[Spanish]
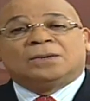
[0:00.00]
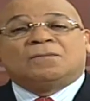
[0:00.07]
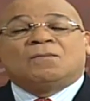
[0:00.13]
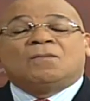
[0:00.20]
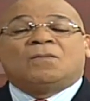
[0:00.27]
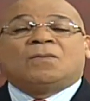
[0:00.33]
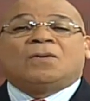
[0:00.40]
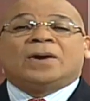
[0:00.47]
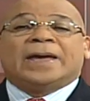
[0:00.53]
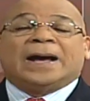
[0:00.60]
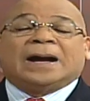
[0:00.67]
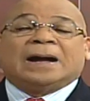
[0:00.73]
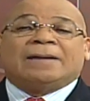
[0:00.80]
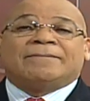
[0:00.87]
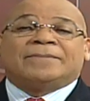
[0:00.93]
Voy
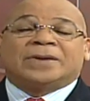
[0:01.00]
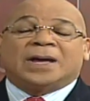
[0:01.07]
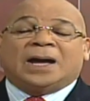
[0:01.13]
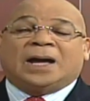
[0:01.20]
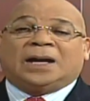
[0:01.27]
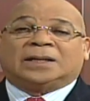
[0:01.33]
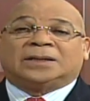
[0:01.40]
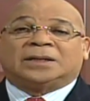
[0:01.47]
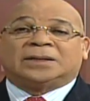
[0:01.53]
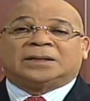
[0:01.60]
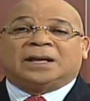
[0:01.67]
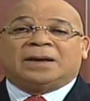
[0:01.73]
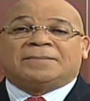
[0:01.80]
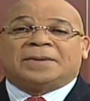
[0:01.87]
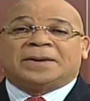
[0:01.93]
a cambiar de
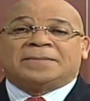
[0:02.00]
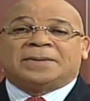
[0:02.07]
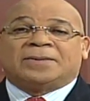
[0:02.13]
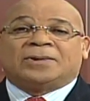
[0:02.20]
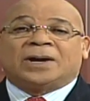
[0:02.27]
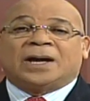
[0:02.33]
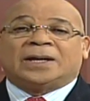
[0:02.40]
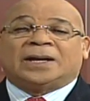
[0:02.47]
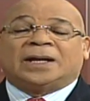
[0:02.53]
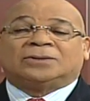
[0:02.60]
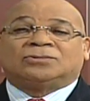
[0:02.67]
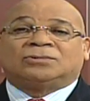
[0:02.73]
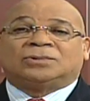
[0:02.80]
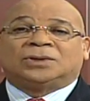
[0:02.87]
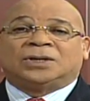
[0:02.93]
tema y me voy a ir
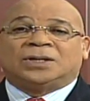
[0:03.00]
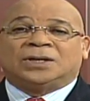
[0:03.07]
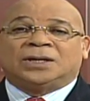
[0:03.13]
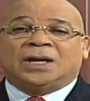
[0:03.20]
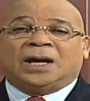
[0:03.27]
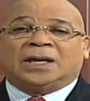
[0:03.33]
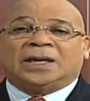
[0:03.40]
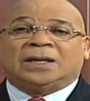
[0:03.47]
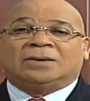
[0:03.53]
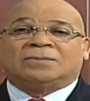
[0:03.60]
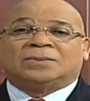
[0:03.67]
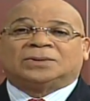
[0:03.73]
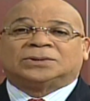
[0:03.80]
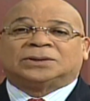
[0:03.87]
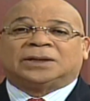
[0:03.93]
a Turquía. Quiero
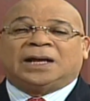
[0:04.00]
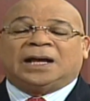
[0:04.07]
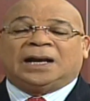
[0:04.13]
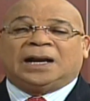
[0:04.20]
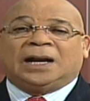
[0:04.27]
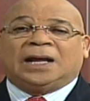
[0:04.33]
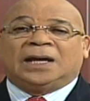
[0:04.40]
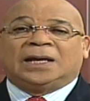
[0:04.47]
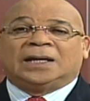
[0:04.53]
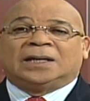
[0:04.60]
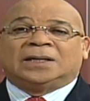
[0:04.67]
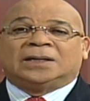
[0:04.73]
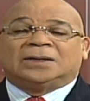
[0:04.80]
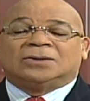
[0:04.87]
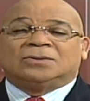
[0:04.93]
mostrarle
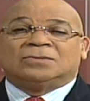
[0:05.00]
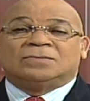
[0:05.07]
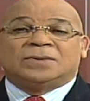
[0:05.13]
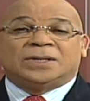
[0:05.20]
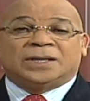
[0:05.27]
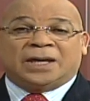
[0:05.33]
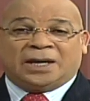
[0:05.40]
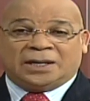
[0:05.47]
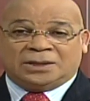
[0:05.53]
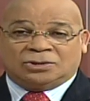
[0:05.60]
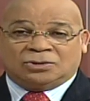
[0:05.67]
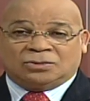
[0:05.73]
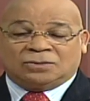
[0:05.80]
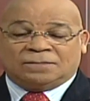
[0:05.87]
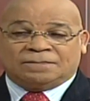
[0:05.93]
un
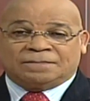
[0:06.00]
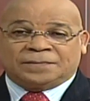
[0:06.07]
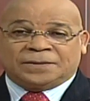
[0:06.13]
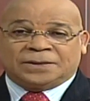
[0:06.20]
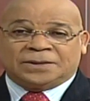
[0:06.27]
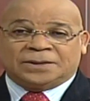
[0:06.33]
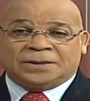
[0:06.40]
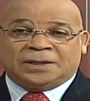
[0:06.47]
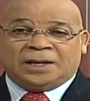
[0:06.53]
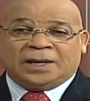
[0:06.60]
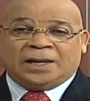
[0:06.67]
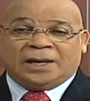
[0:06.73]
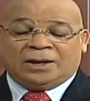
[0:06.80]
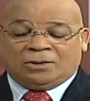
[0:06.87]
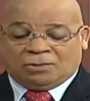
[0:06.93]
videíto
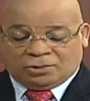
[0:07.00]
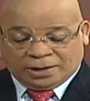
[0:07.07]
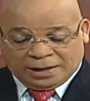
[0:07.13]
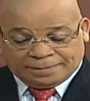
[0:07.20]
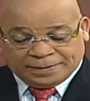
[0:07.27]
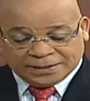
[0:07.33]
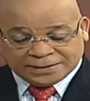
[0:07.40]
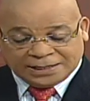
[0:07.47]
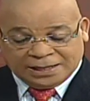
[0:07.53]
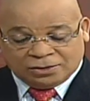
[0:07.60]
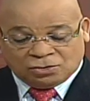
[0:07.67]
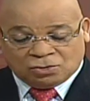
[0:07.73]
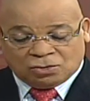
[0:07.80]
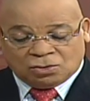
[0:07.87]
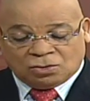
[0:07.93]
de lo que ha
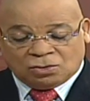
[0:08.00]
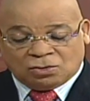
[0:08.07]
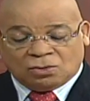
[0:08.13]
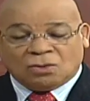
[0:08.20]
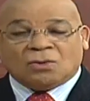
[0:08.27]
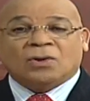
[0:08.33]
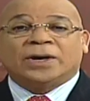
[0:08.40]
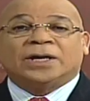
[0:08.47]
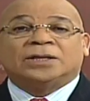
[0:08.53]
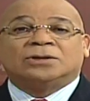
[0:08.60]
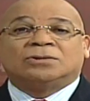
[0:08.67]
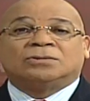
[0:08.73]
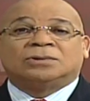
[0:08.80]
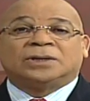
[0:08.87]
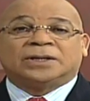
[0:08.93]
pasado hoy en
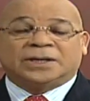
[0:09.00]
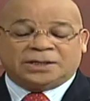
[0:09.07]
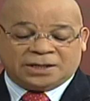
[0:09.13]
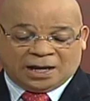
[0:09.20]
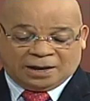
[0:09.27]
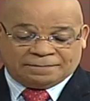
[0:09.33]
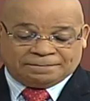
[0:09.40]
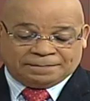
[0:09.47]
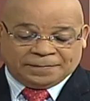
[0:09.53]
Turquía.